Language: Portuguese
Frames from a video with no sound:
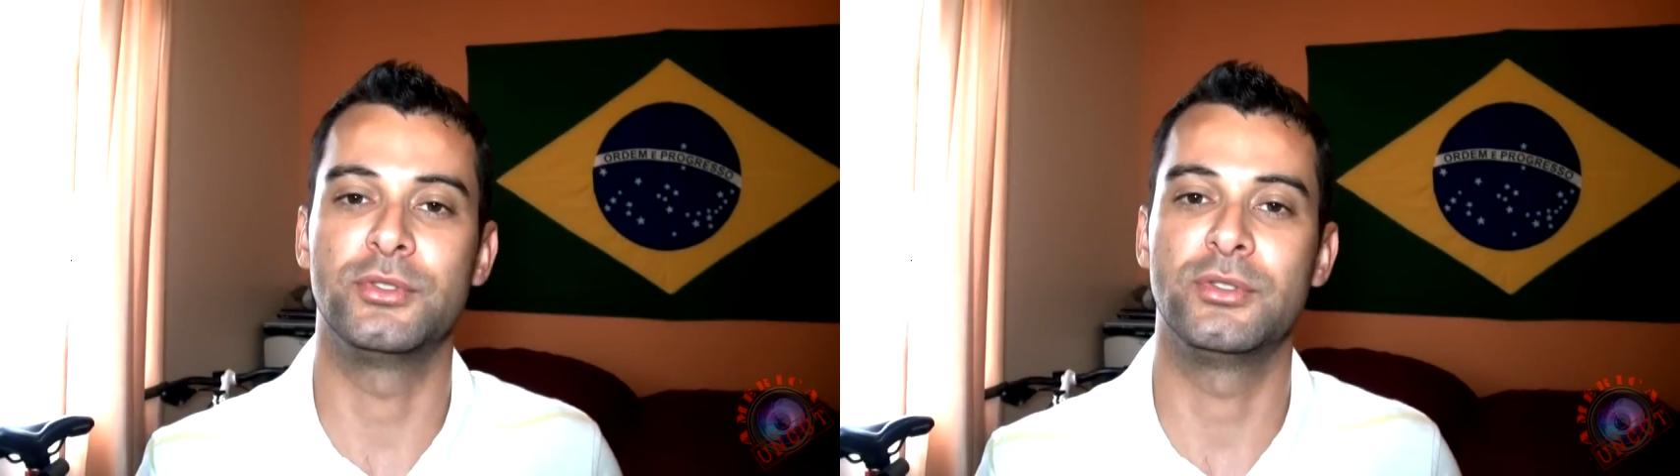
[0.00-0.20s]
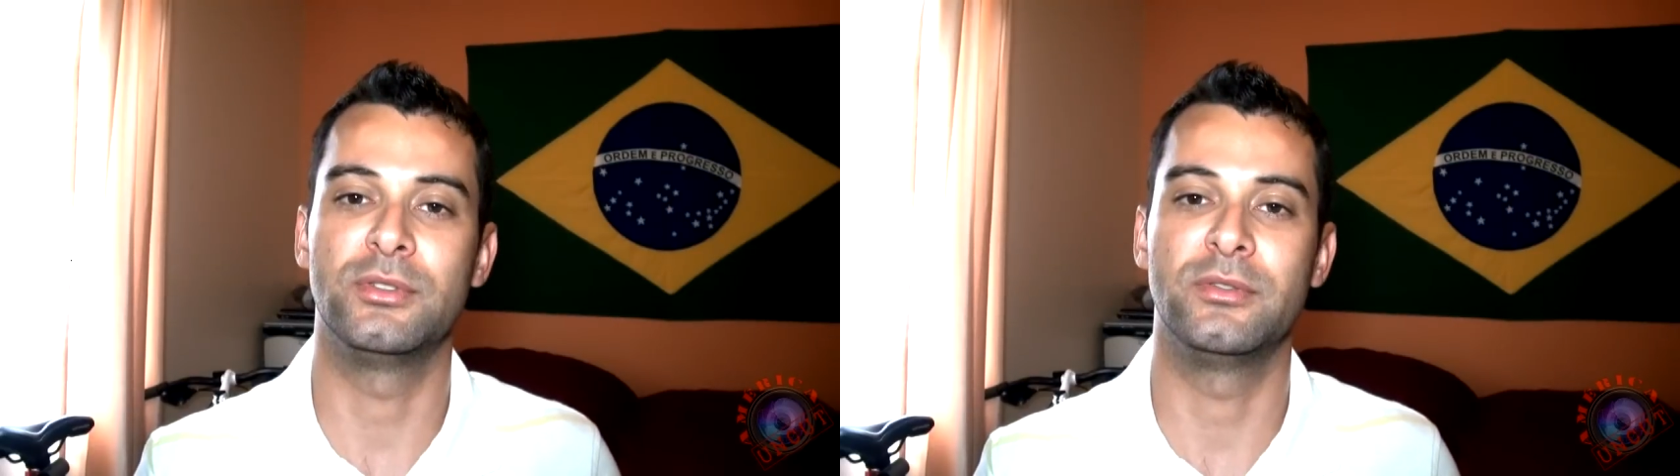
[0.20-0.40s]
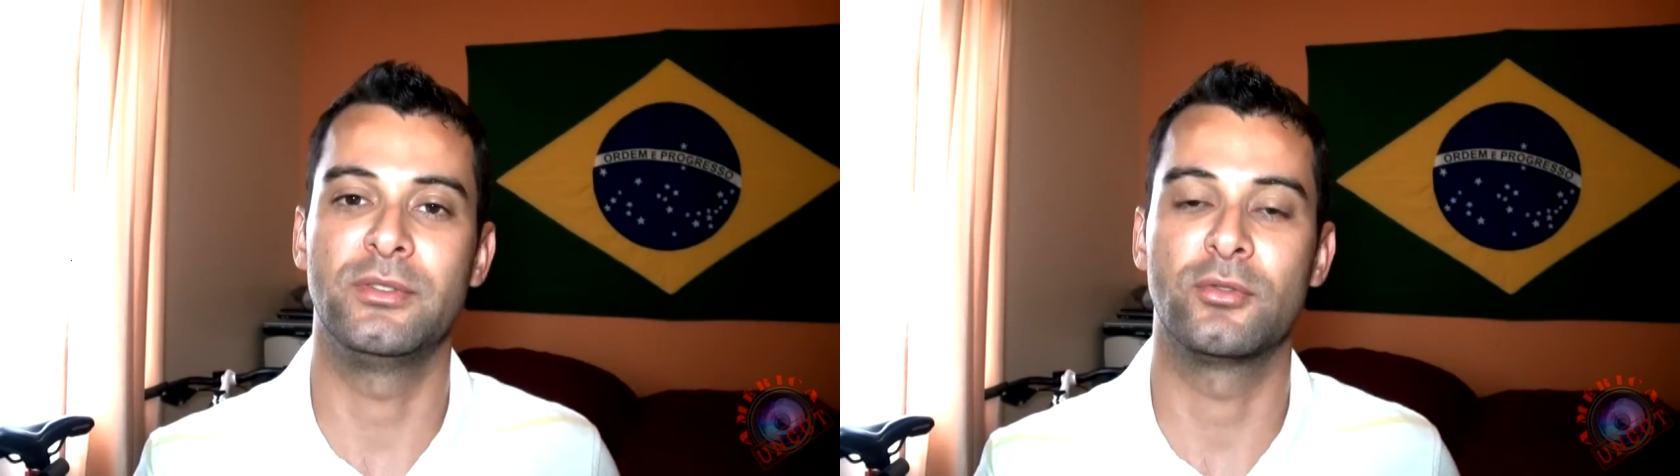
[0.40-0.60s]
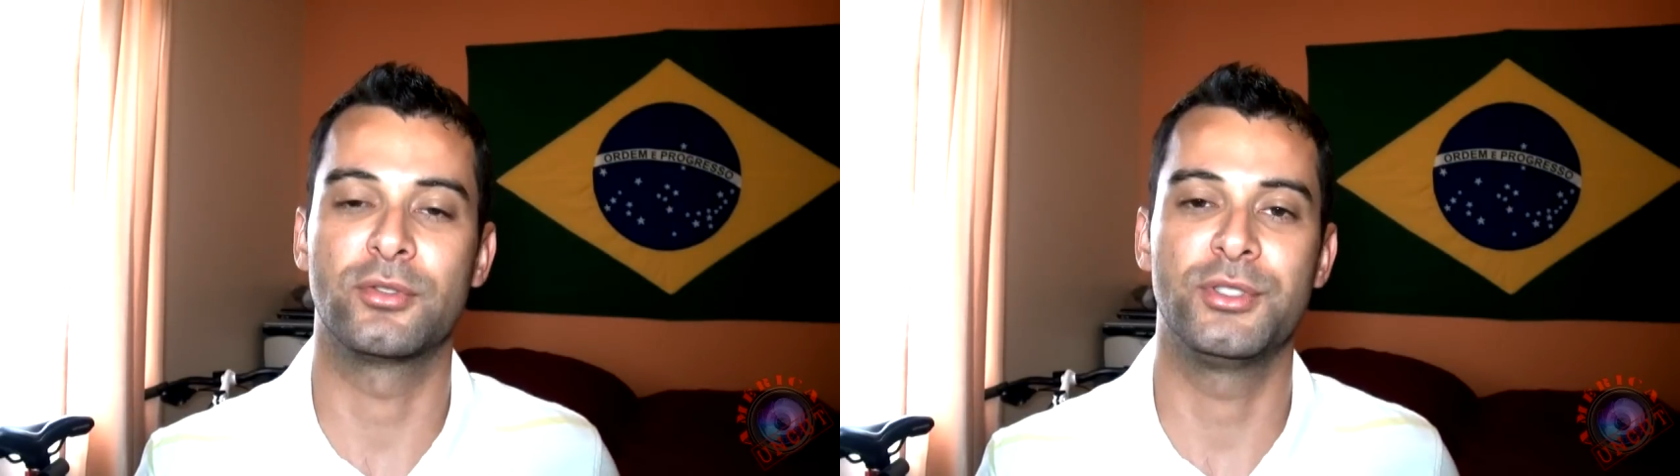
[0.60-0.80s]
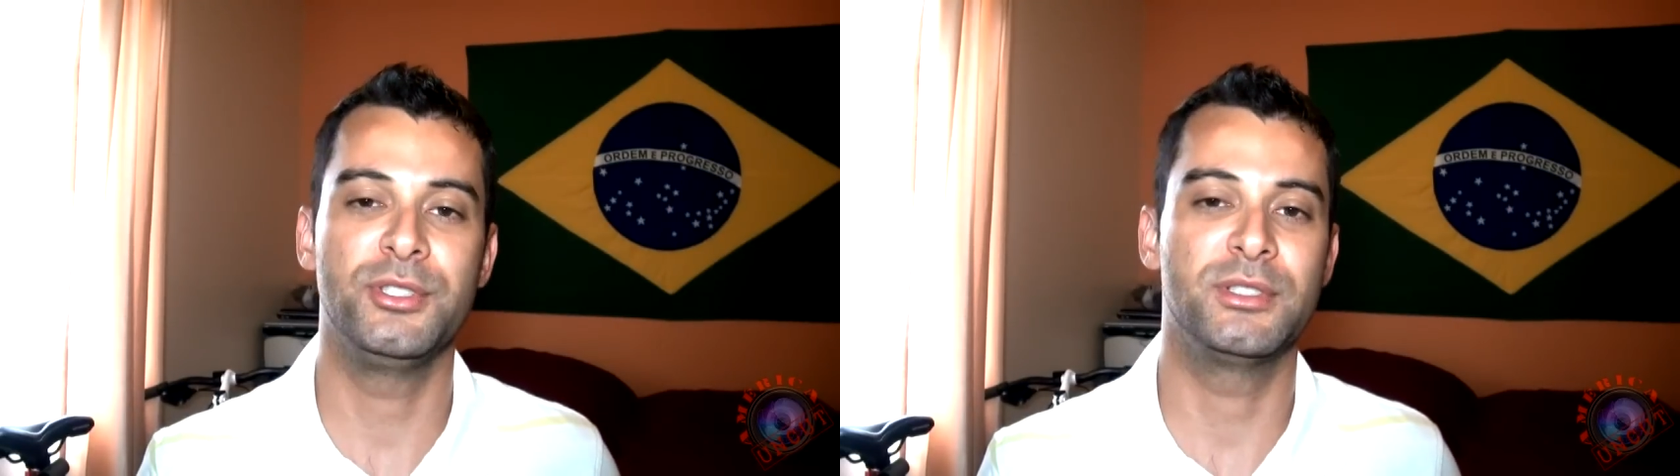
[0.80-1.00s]
de
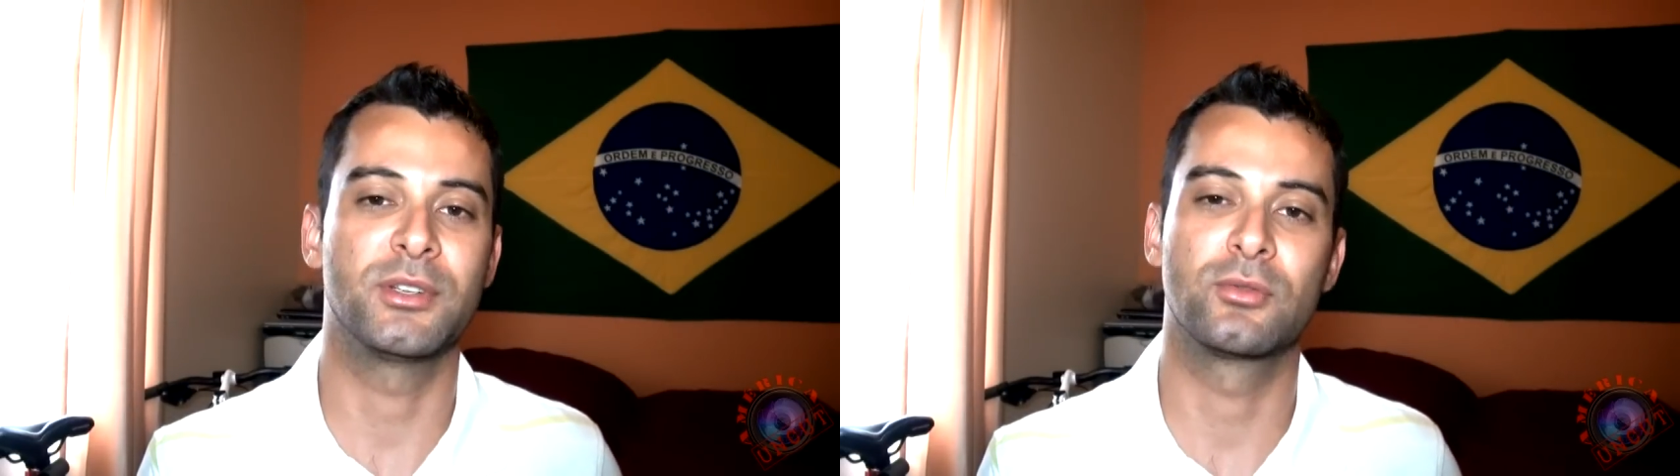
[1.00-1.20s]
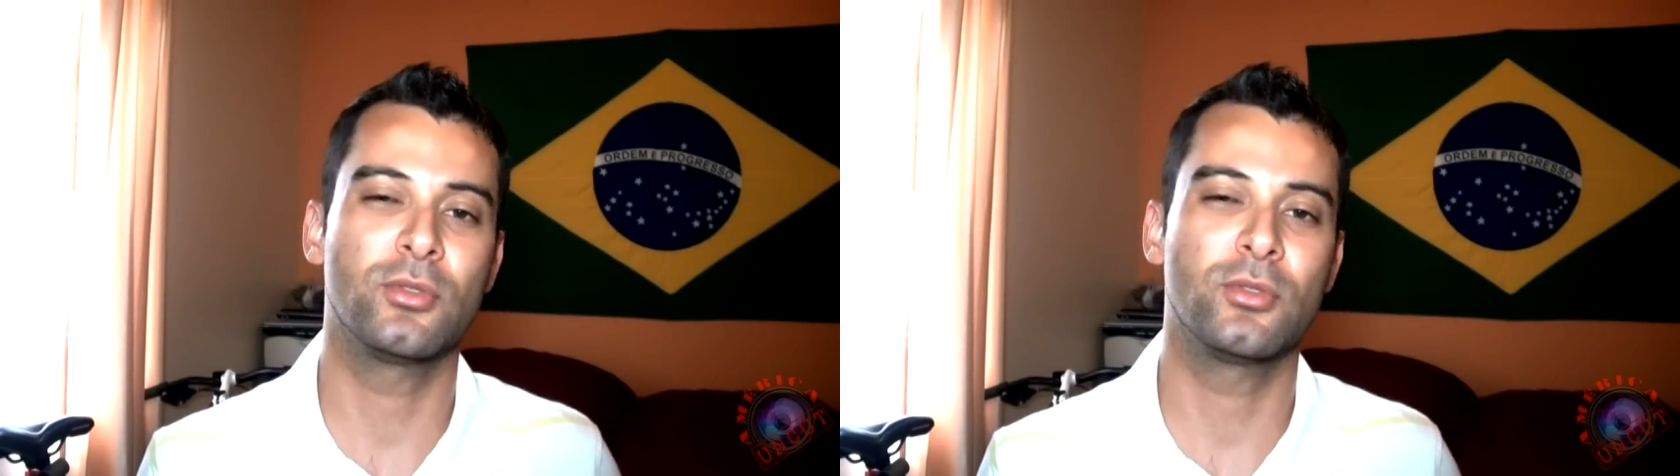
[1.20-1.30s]
notícia,